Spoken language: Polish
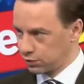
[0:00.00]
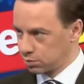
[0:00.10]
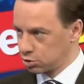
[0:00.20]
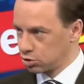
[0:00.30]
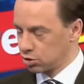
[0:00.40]

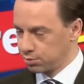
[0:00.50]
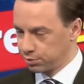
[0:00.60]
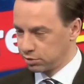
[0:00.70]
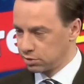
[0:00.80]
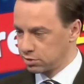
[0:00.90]
Uważam, że jeżeli
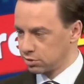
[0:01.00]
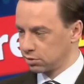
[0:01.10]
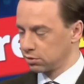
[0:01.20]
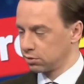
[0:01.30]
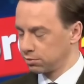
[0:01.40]
politycy
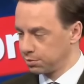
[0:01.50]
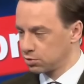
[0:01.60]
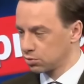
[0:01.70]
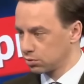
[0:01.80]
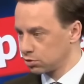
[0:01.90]
y, PiSu